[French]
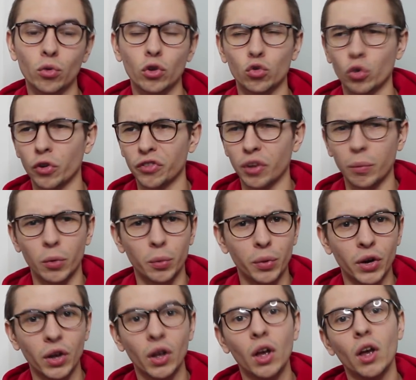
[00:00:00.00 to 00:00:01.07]
bah, je crois que c'est à peu
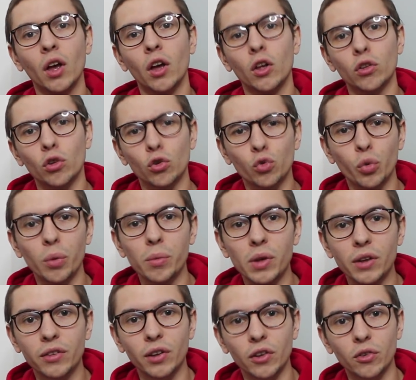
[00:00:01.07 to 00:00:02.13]
près
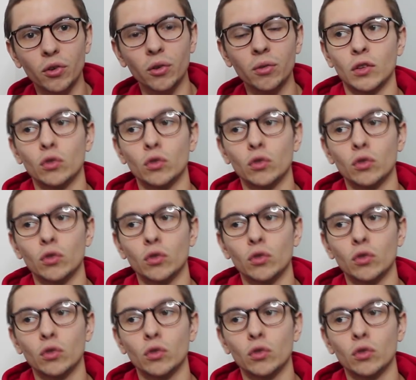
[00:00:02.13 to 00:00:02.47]
38 500.